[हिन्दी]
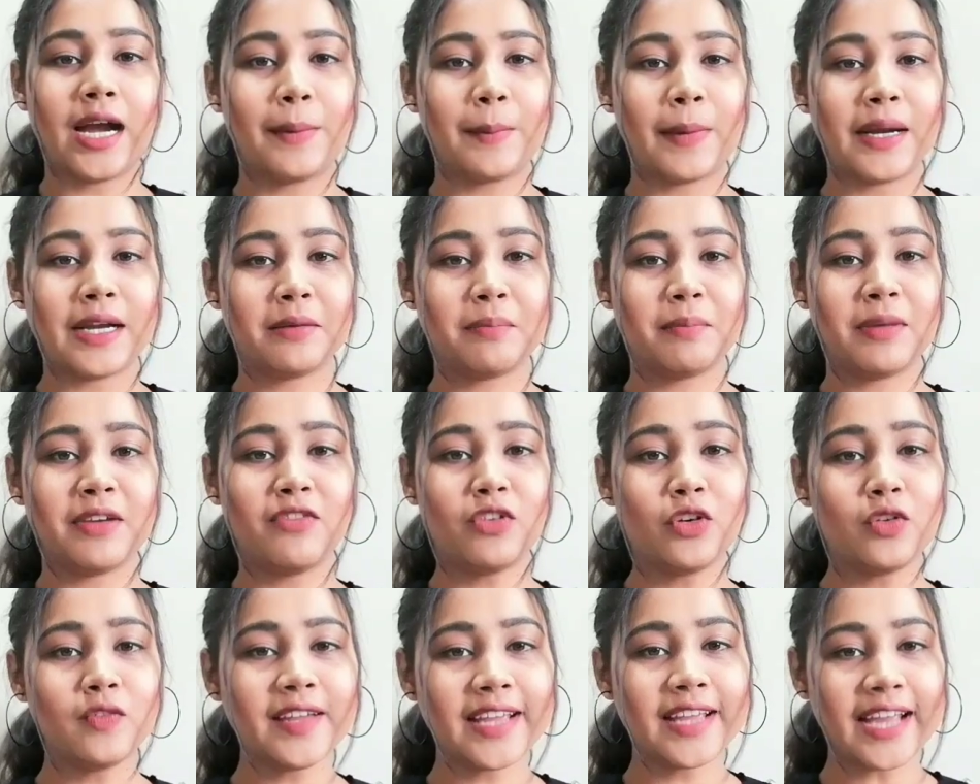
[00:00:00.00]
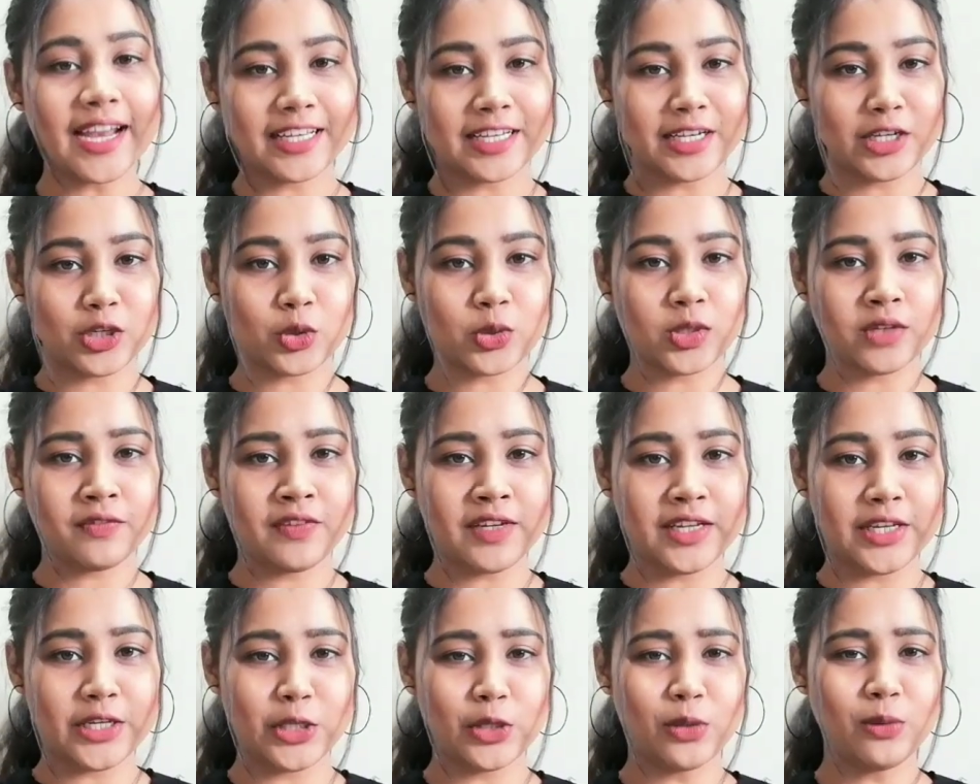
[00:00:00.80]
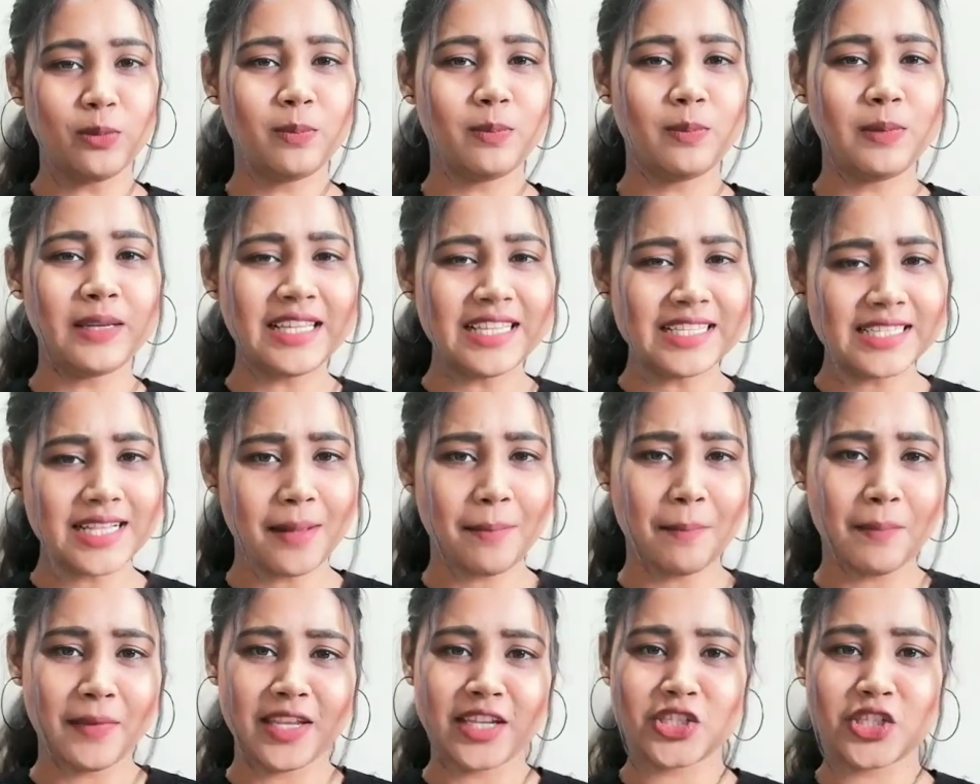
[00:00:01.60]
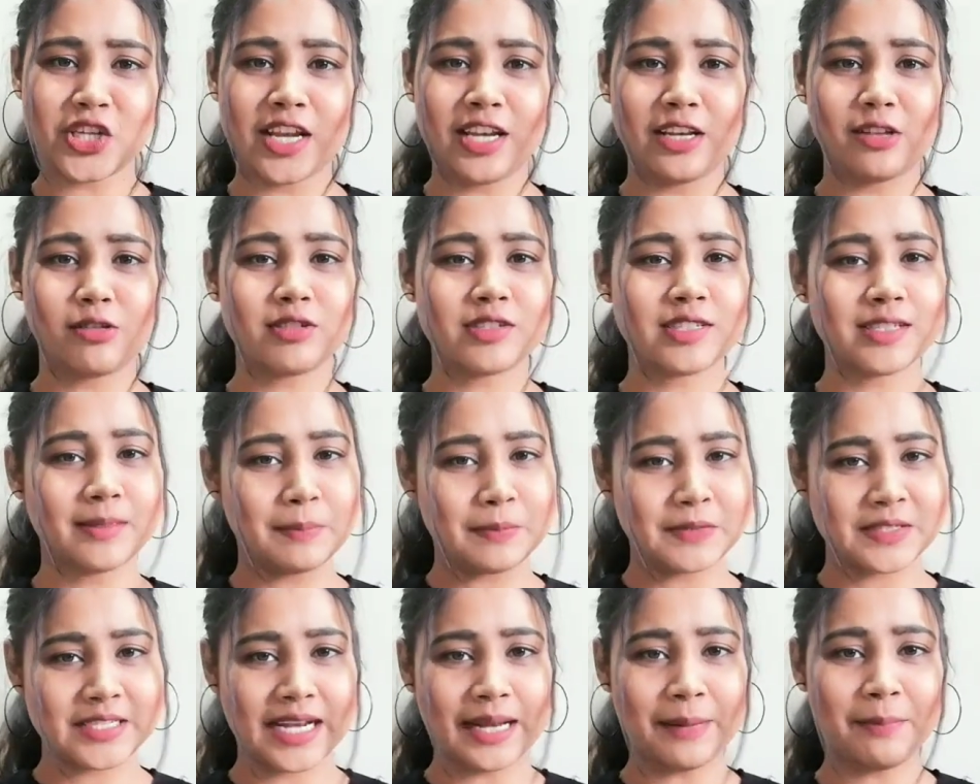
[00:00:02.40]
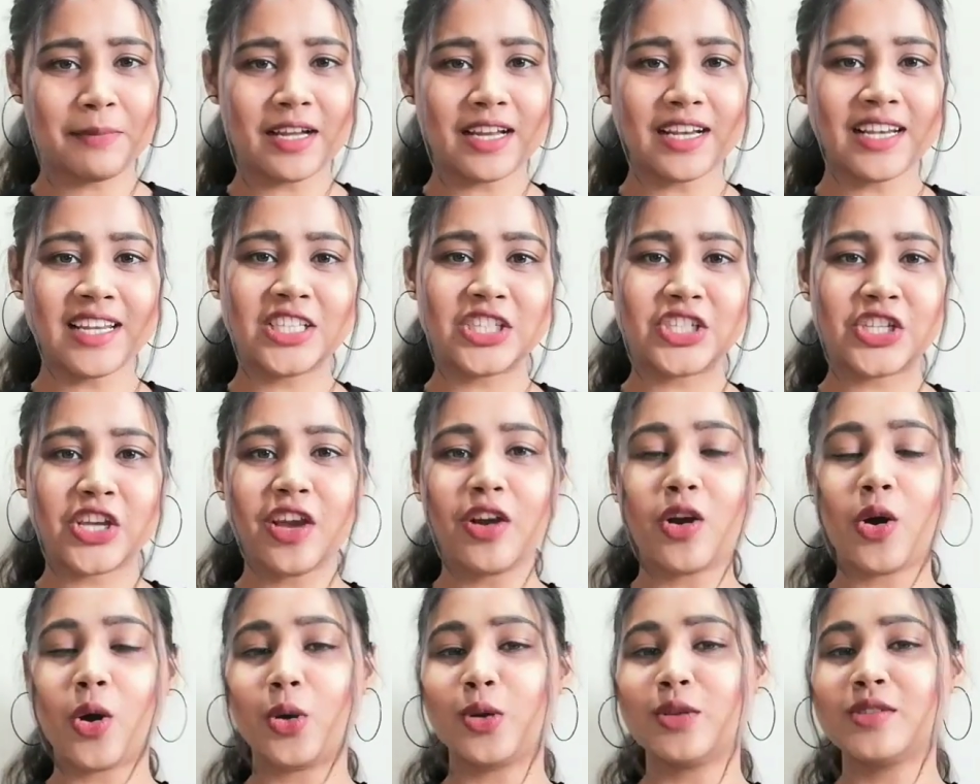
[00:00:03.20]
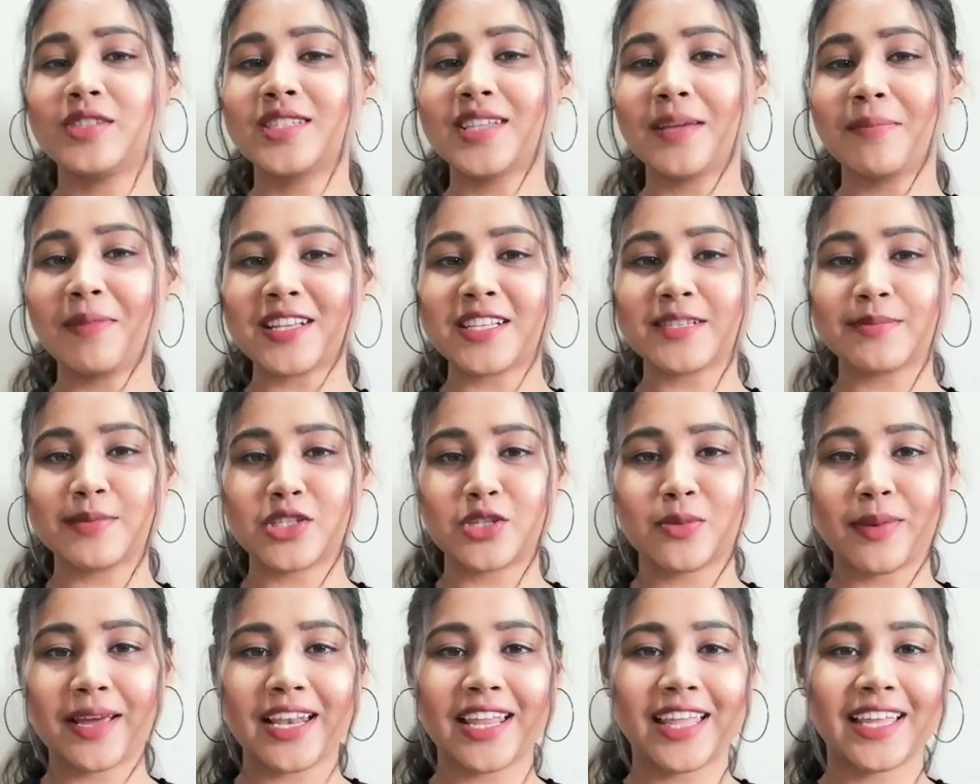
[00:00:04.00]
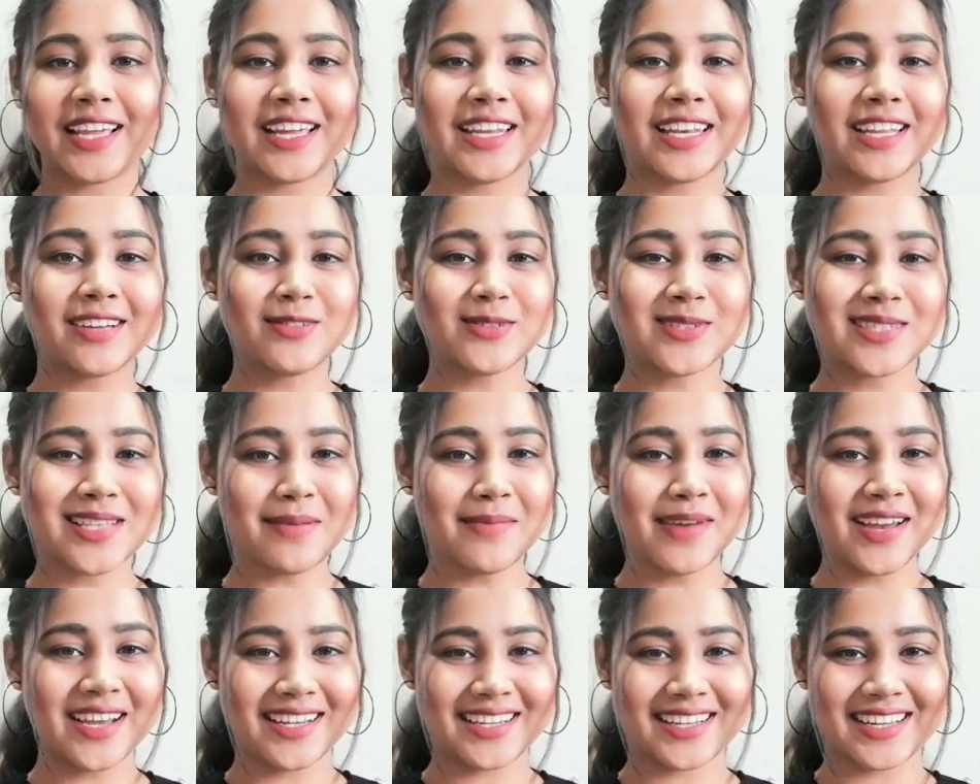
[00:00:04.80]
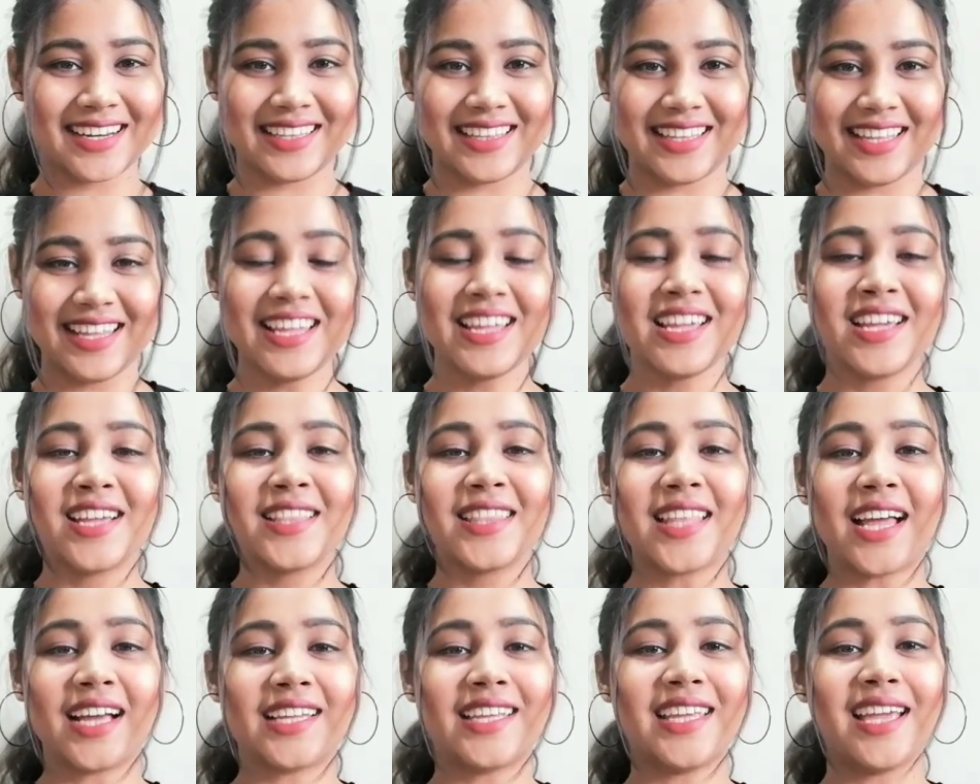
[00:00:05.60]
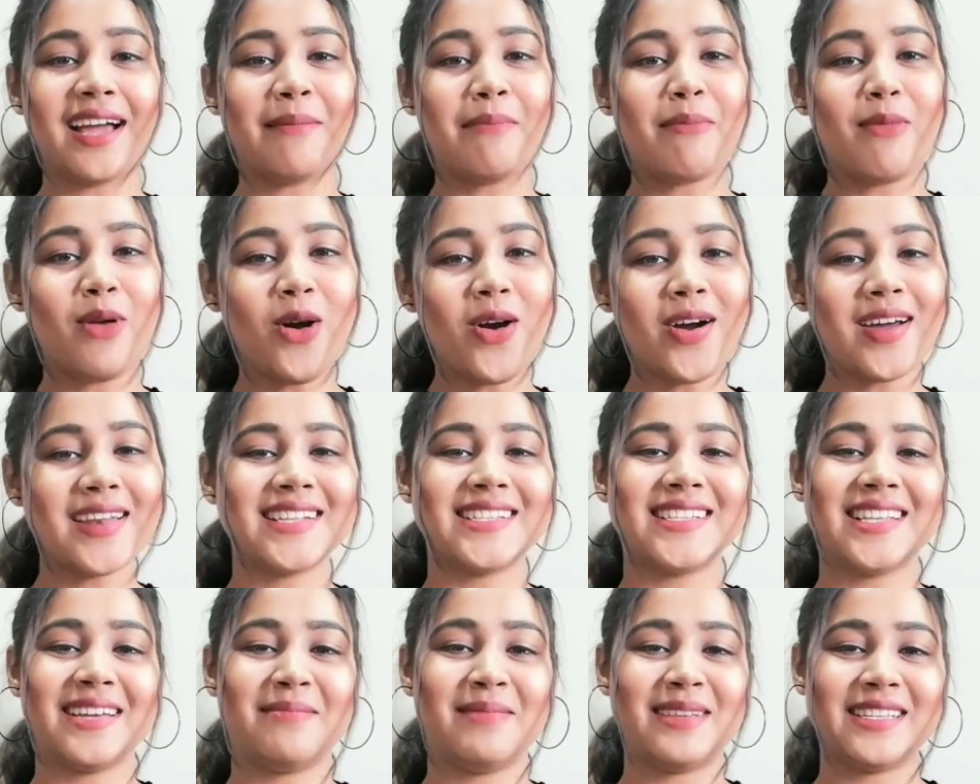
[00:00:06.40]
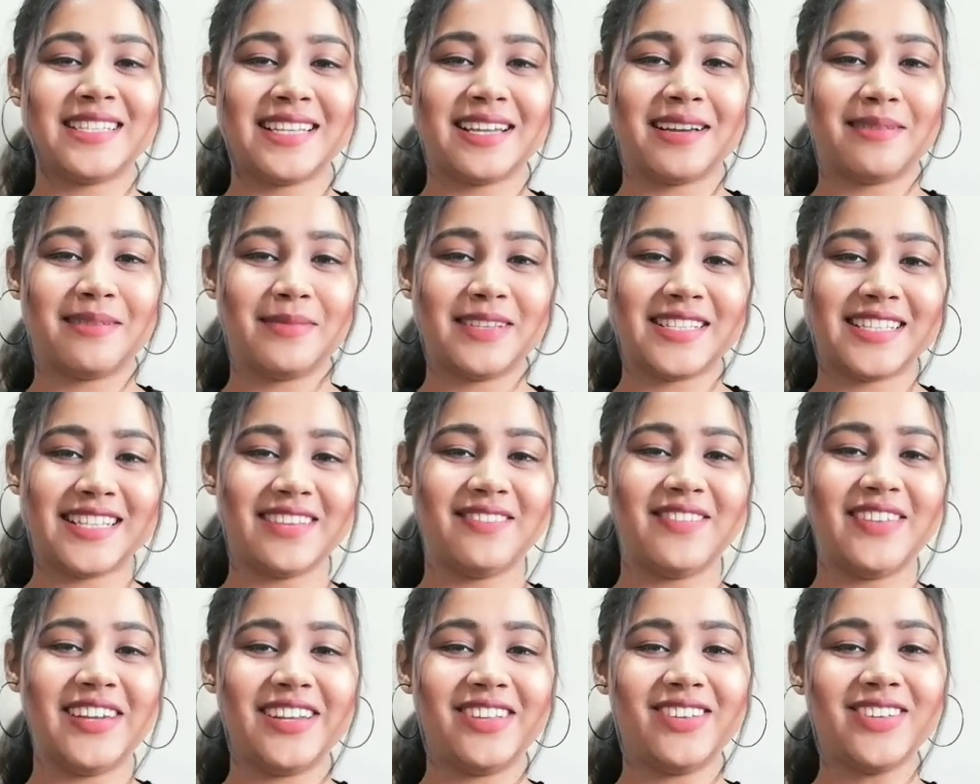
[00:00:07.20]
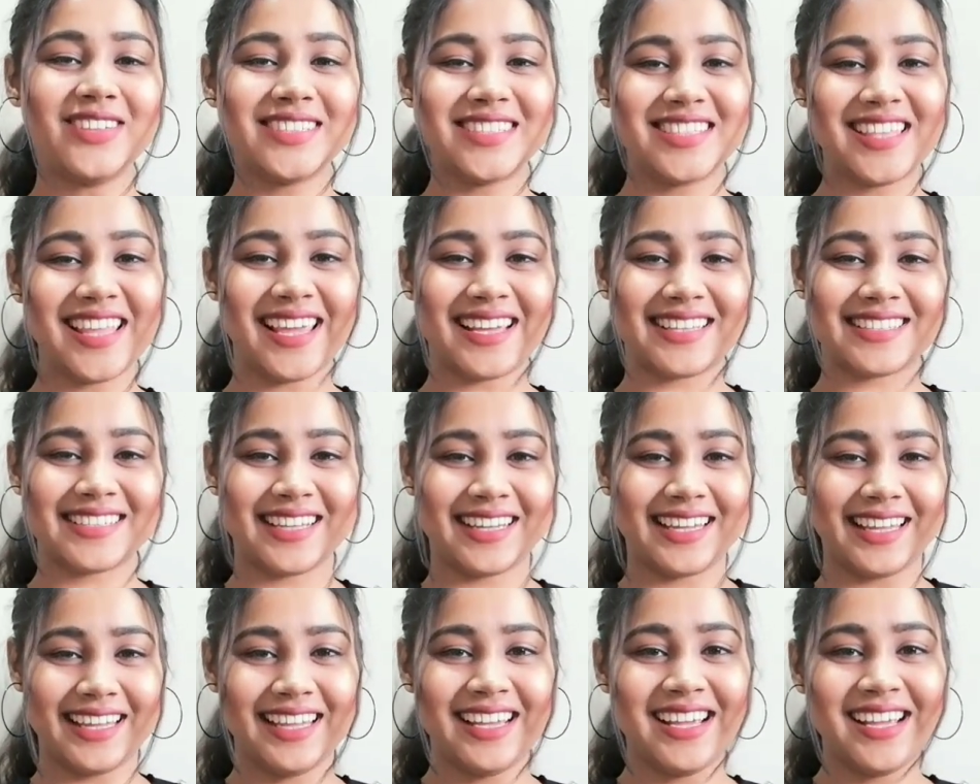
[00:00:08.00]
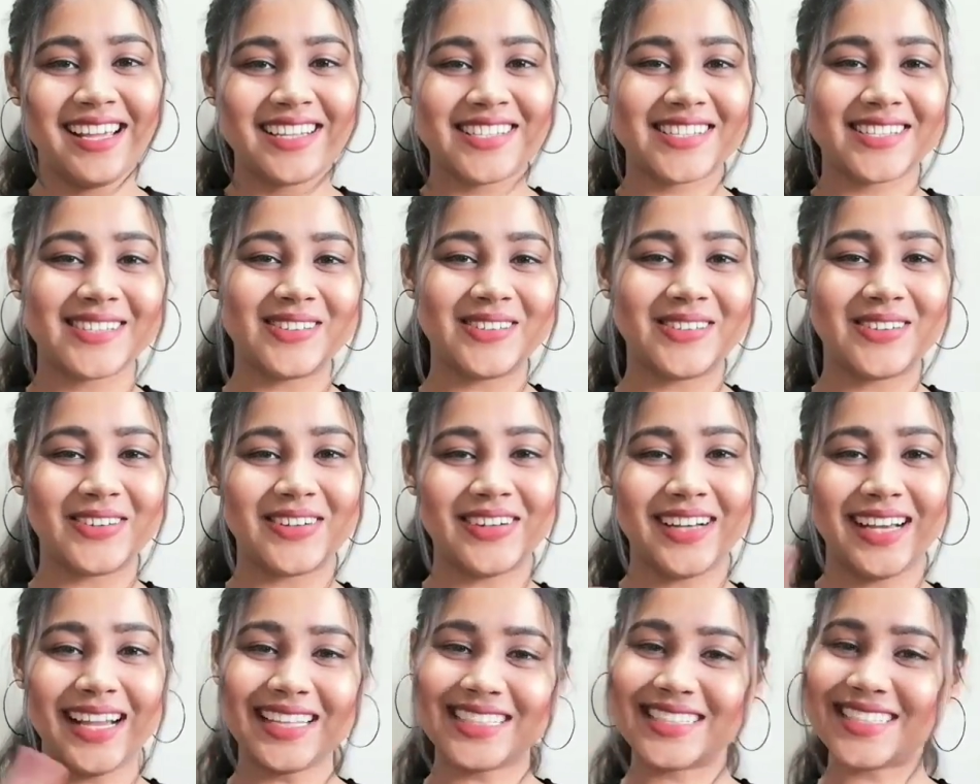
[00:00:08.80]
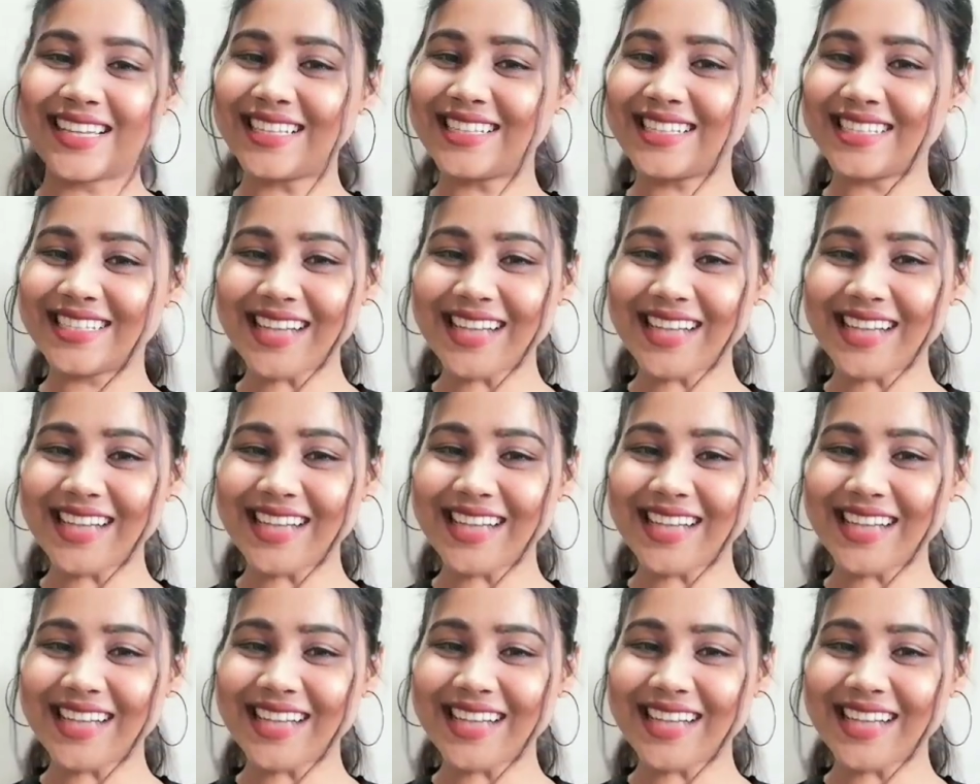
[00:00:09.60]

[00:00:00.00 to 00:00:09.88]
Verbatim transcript: बट बिफोर वी गेट इन टू द वीडियो प्लीज आप मेरे चैनल को सब्सक्राइब कर लीजिए और उसके पास में जो बेल आइकन है उसे भी कर दे ताकि आप और ऐसे अमेजिंग अमेजिंग वीडियो देख सके सो लेट्स गेट